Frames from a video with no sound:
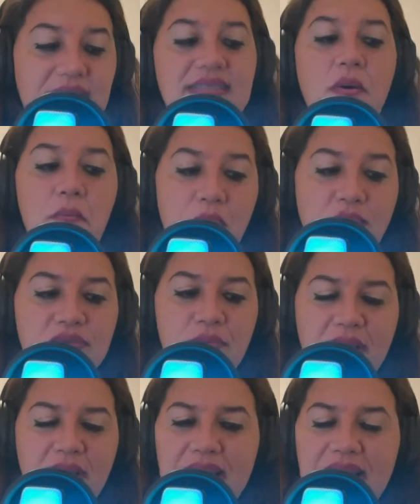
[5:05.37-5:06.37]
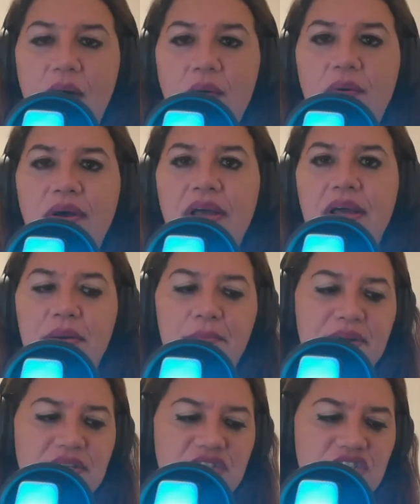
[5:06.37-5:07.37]
esse é um ponto bem legal
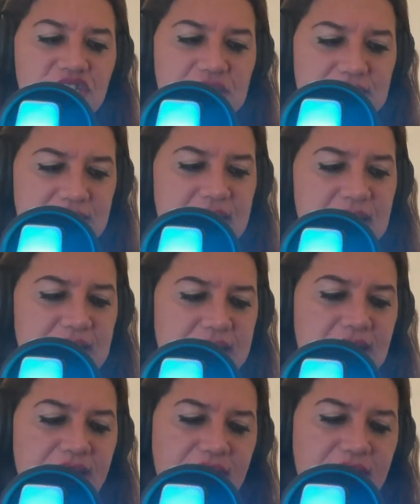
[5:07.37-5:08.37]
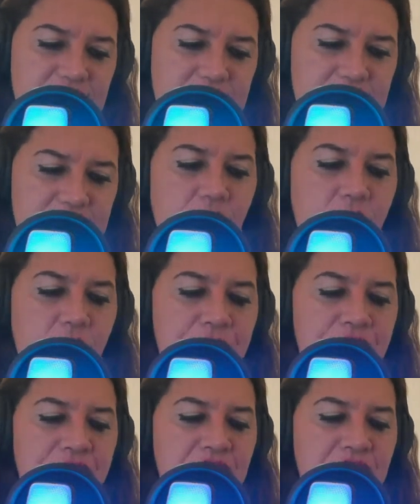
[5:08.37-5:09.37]
para a gente trazer aqui nessa reflexão.
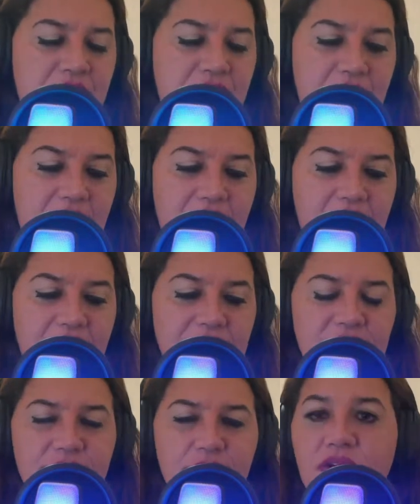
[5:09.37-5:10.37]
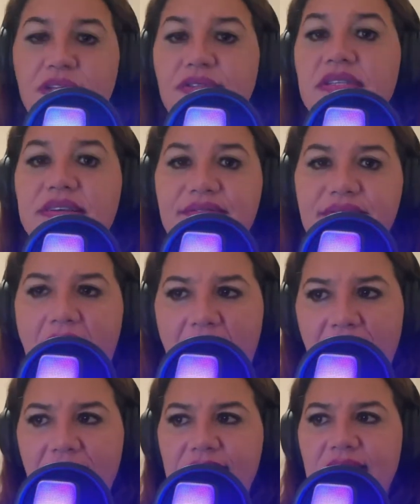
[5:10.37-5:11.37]
É, muito se
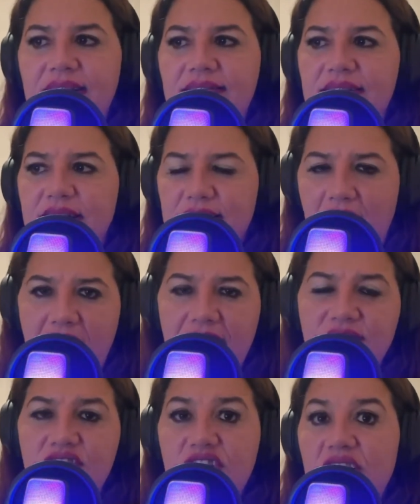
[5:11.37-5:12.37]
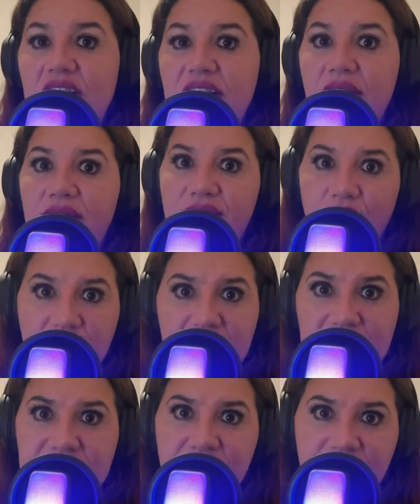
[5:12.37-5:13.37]
fala na internet, e eu vou
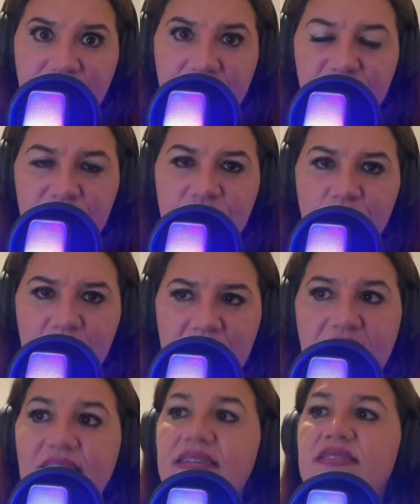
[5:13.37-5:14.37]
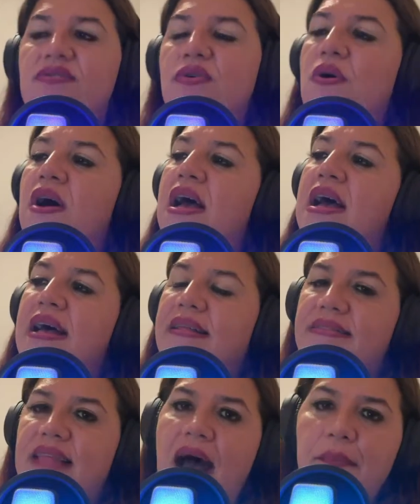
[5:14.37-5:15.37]
trazer um vídeo sobre isso,
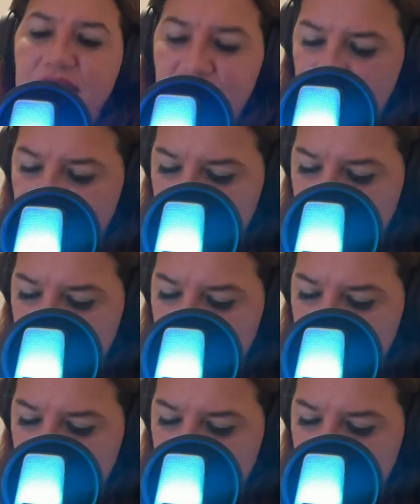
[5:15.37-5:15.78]
tá? Para a